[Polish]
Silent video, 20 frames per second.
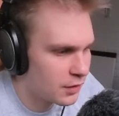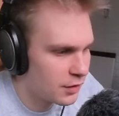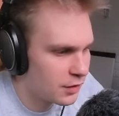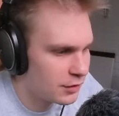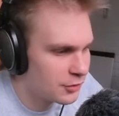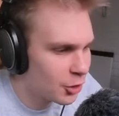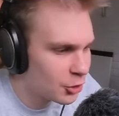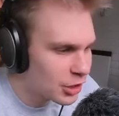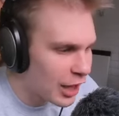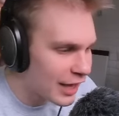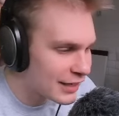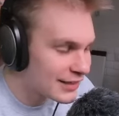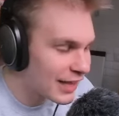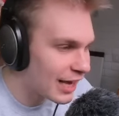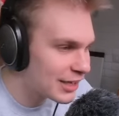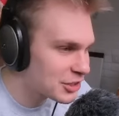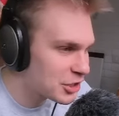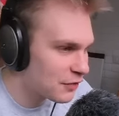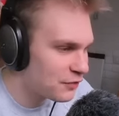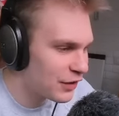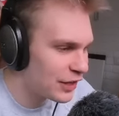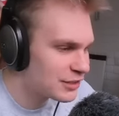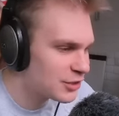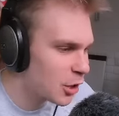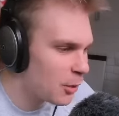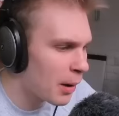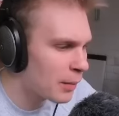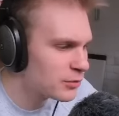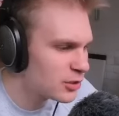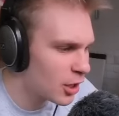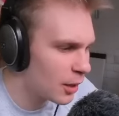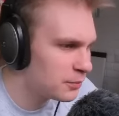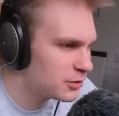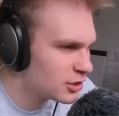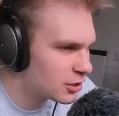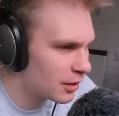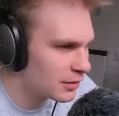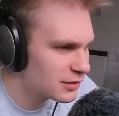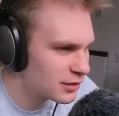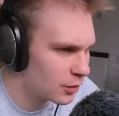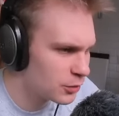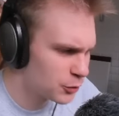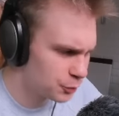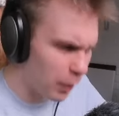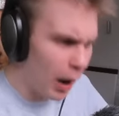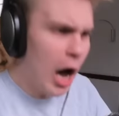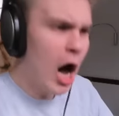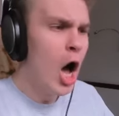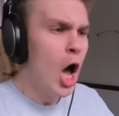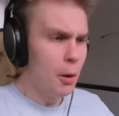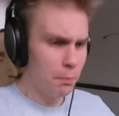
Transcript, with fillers: no tak, tak, tak szefie, co mam zrobić, co mam zrobić? Bo... No